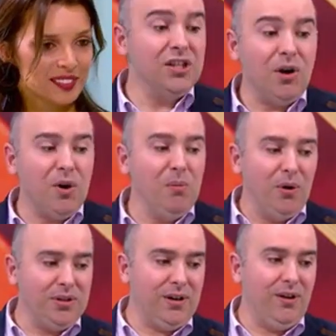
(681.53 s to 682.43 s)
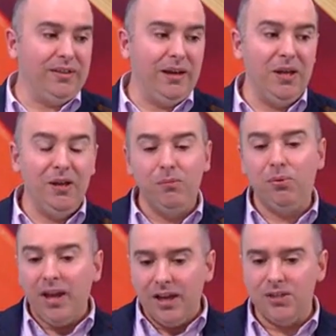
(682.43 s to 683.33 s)
E já agora uma outra nota. E
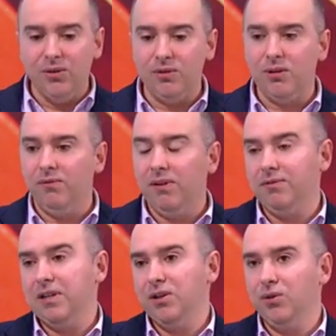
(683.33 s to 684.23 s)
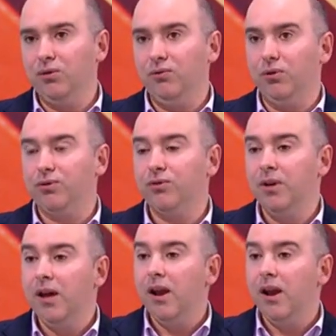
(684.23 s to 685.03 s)
porquê é que isto não resolve? Faço aqui um reforço.